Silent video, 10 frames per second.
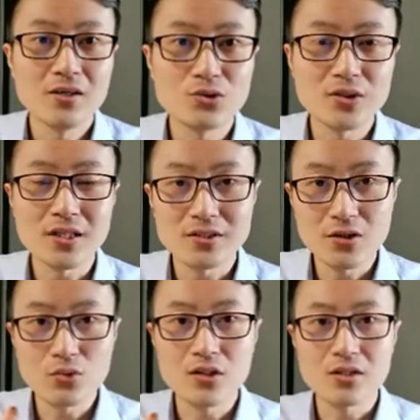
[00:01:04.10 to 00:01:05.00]
所以在这个
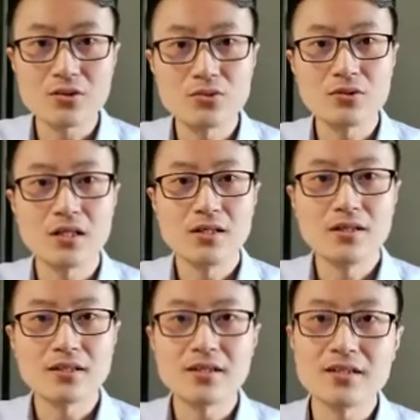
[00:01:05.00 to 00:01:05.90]
过程当中呢，
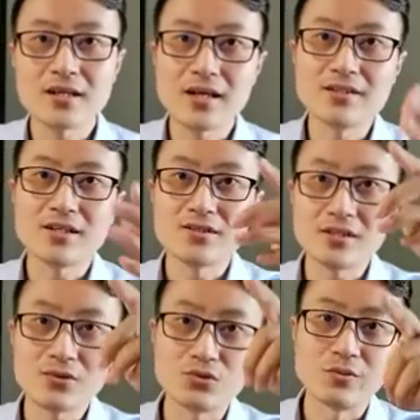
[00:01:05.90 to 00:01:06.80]
大家再看一下这
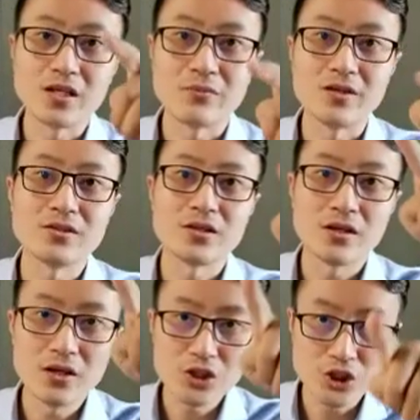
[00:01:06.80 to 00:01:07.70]
张图片里面这
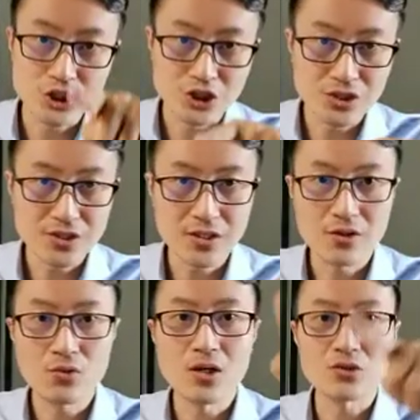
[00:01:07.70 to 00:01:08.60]
些实
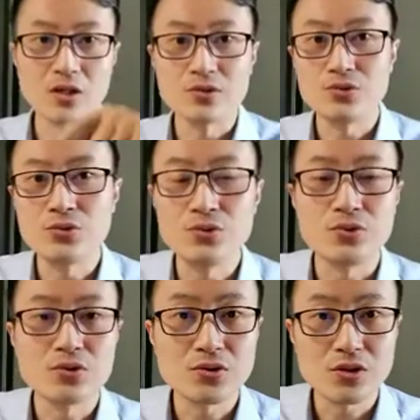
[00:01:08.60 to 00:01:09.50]
线画出来的区
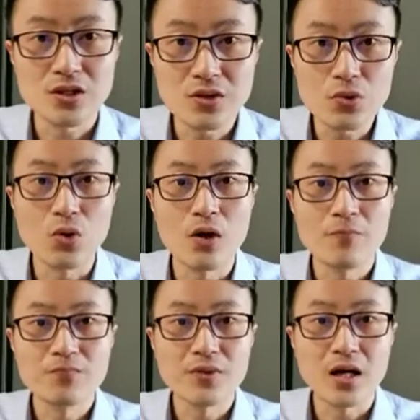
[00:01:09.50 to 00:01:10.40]
域，就是英国
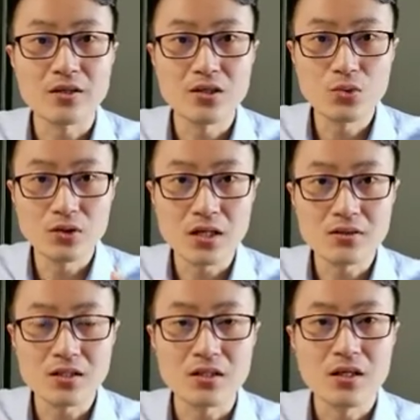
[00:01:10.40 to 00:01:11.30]
啊，英国
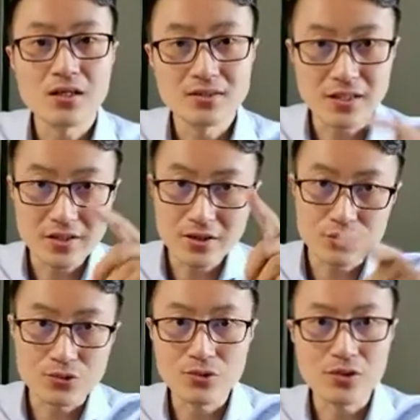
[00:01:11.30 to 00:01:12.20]
当地在那个
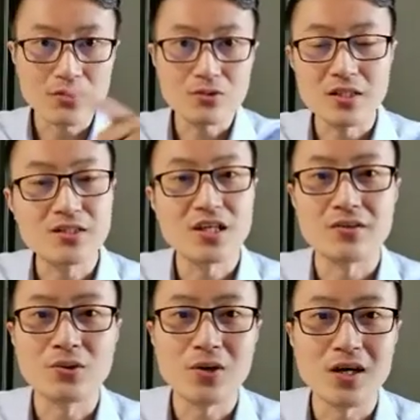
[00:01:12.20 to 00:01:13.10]
区域当中人
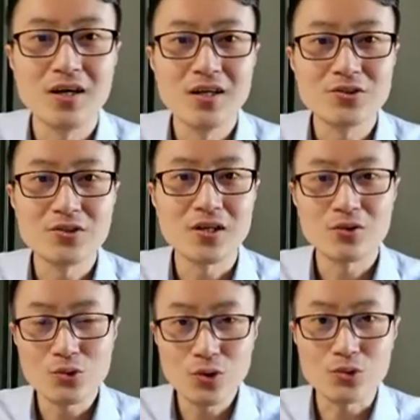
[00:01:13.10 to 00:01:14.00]
讲的话，就像
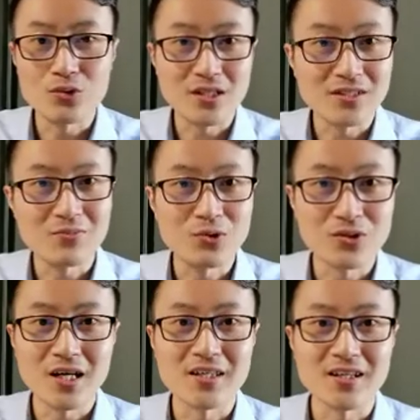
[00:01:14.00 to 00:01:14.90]
粤语在咱们
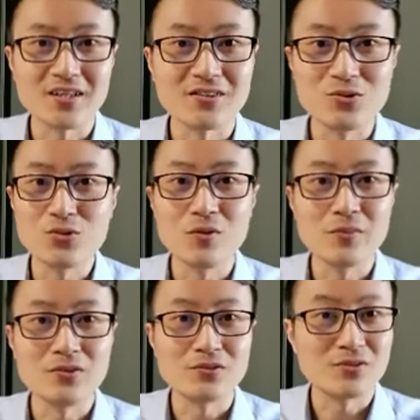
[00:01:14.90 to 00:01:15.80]
国家一样，你如果
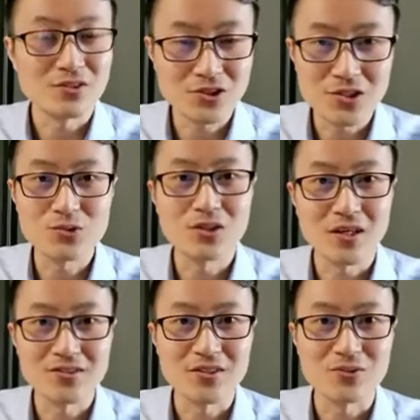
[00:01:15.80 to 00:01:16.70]
没有深入的
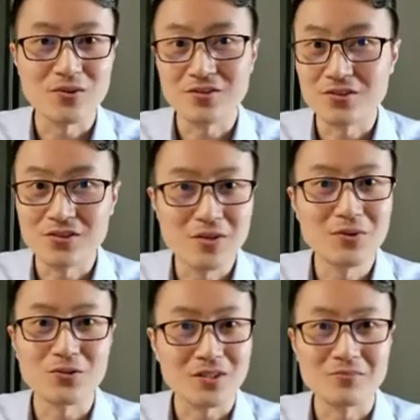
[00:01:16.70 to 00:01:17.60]
了解过，你是听
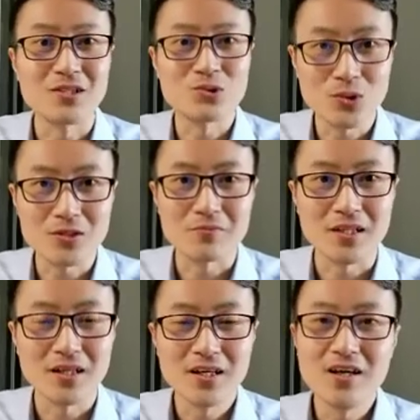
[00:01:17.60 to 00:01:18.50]
不懂他们在说什么
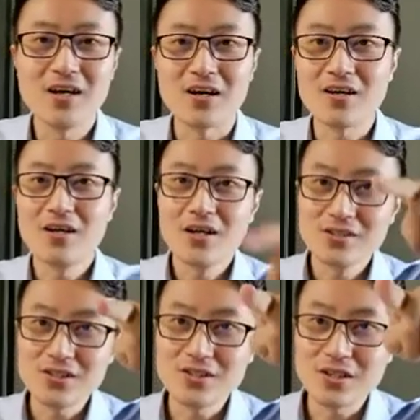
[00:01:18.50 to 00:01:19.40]
的。而
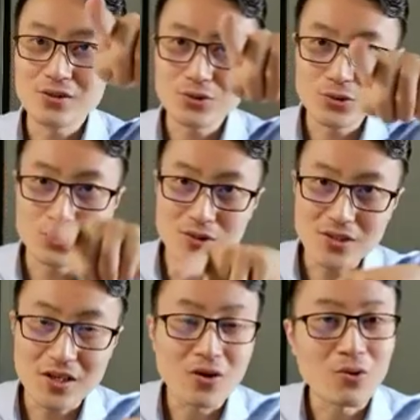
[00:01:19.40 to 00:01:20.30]
这些虚
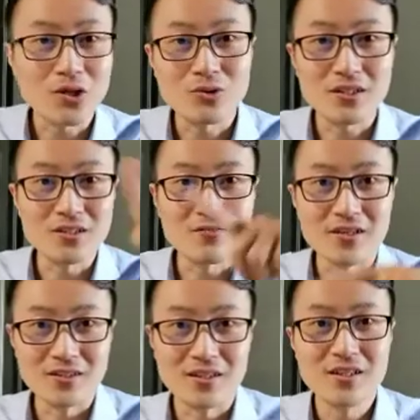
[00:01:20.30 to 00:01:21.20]
线画出来的地
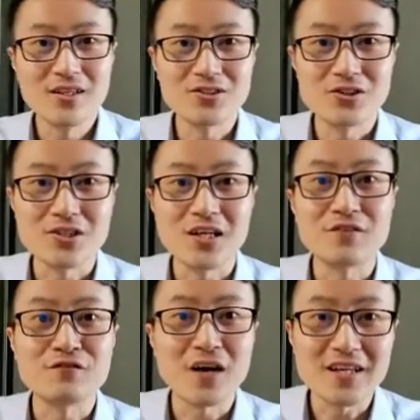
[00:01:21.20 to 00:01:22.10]
方呢，则是它
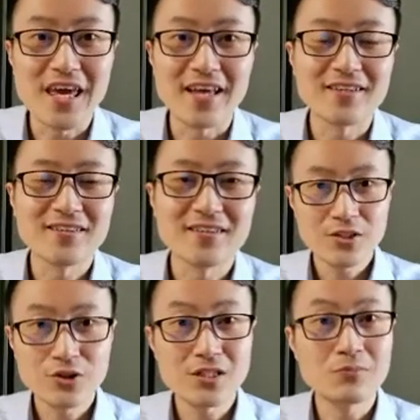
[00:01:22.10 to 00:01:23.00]
的方言，
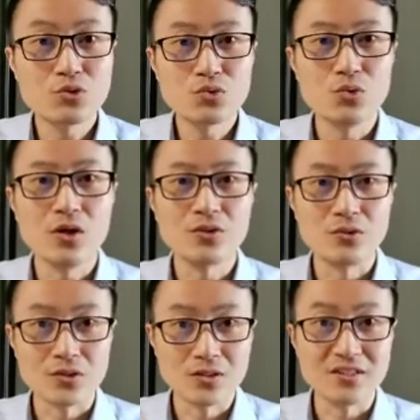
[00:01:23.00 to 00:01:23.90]
就像咱们中国
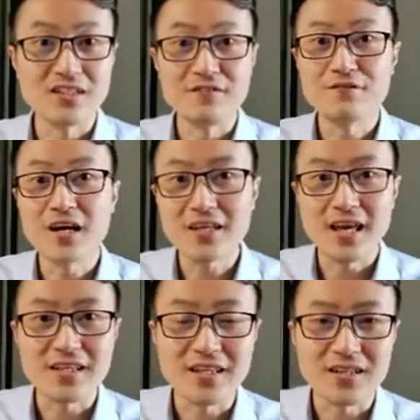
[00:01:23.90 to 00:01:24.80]
有各地的方
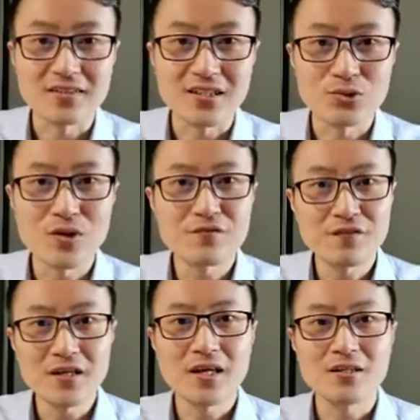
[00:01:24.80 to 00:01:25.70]
言一样啊。虽然
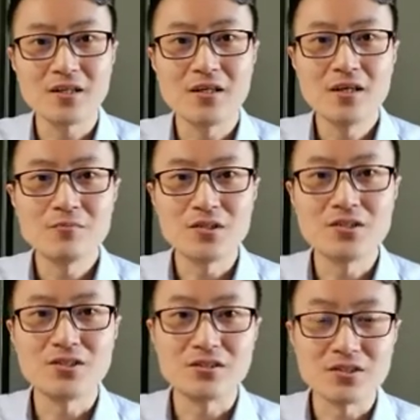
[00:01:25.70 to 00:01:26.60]
方言呢，比
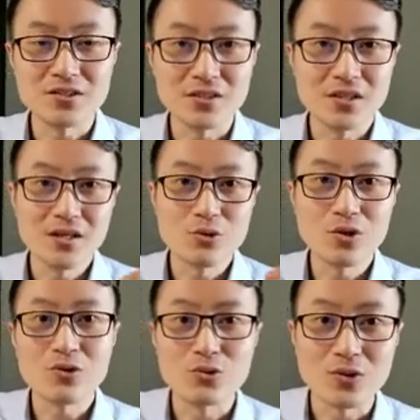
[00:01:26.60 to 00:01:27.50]
起那些
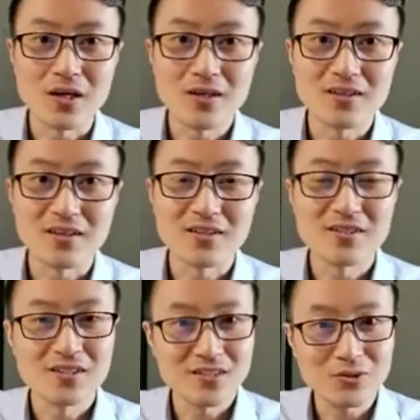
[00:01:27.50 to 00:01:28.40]
粤语啊啊。
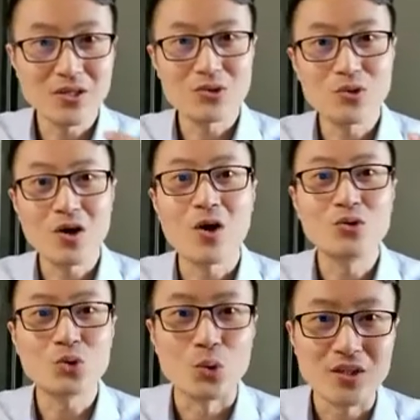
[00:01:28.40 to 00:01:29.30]
相对来说要
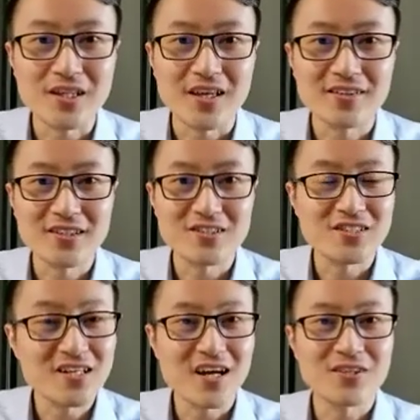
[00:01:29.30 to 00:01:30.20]
好懂一点，但是
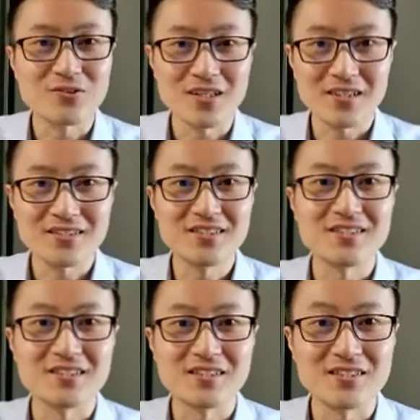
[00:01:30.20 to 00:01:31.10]
仍然有它自
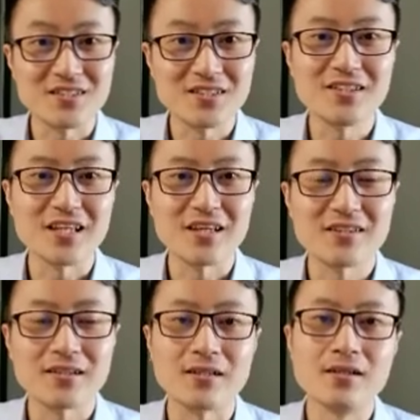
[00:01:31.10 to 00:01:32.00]
己的一些特点
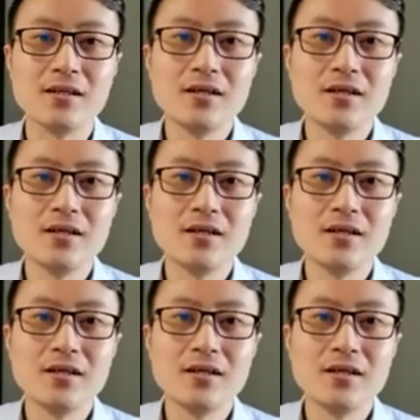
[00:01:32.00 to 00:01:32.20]
啊。